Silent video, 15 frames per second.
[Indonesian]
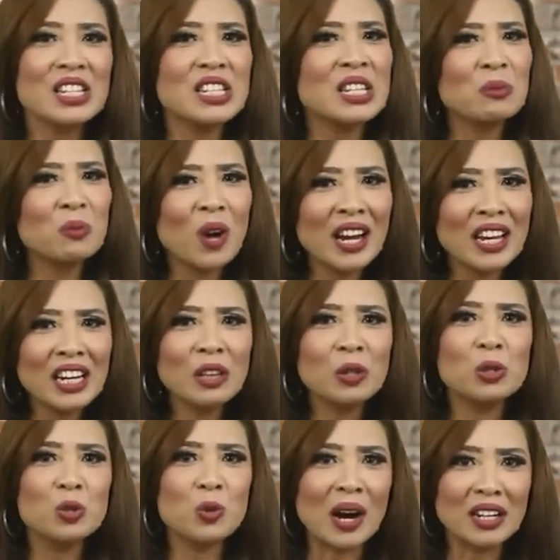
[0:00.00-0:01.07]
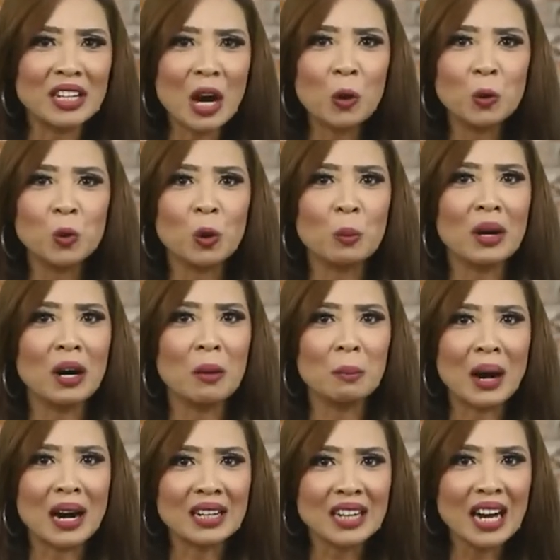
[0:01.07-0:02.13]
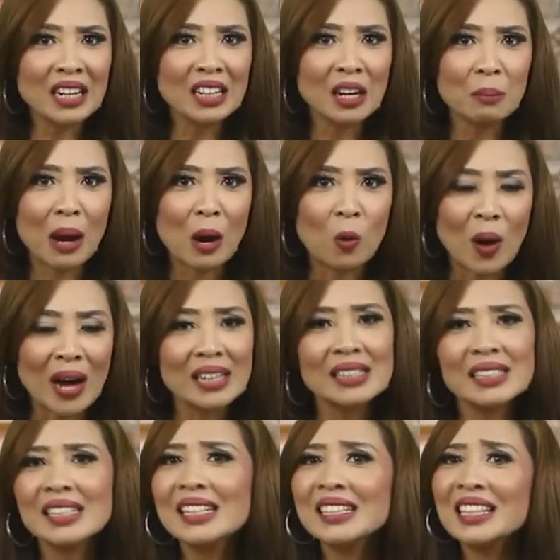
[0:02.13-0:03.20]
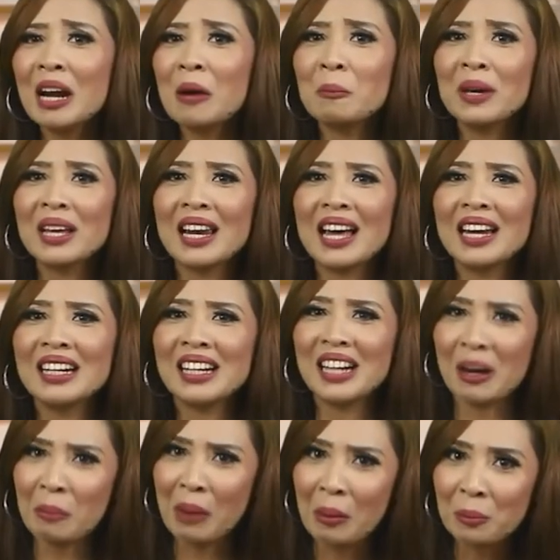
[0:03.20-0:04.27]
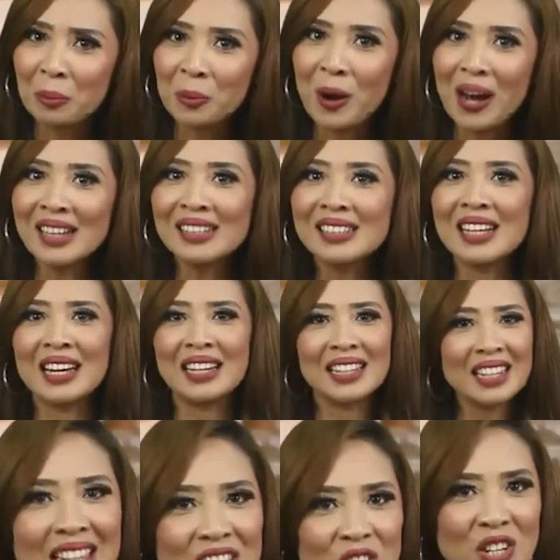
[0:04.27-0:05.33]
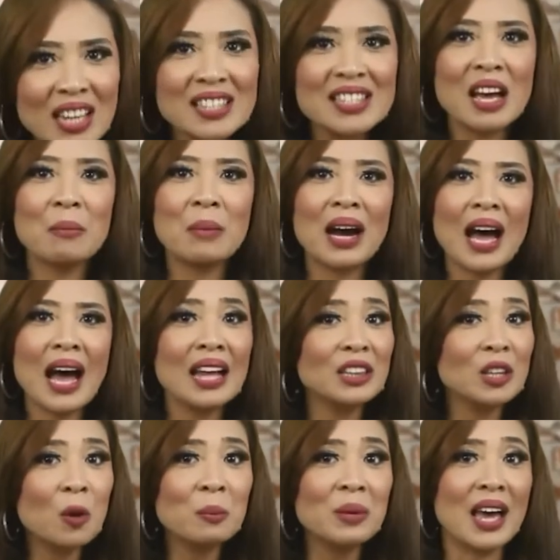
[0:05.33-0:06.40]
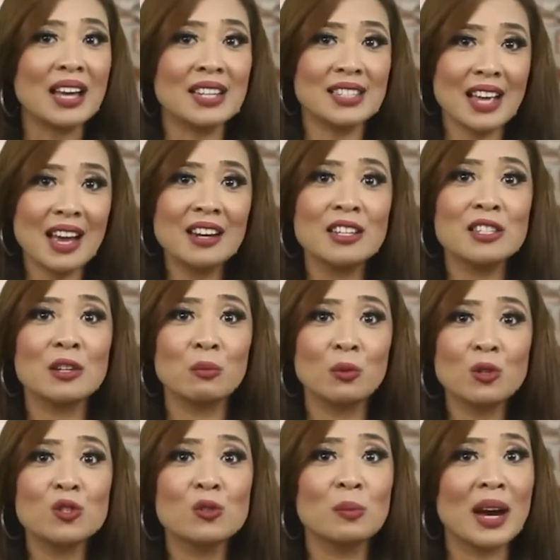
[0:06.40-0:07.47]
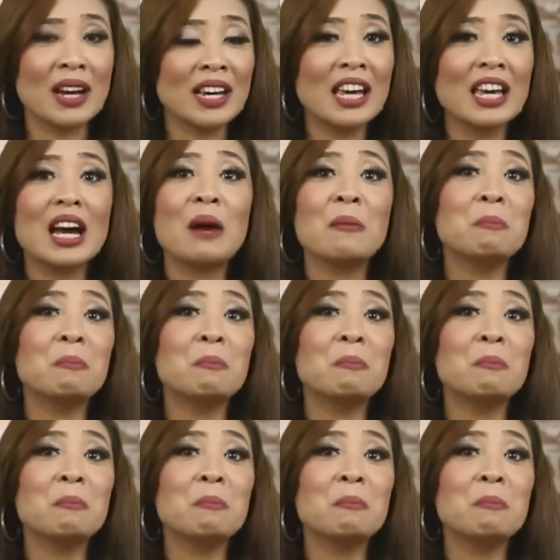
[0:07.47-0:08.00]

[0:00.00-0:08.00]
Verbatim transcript: Semua ini tujuannya untuk mengembangkan kemauan, keterampilan, kemampuan, dan kerjasama atau biasa disebut sebagai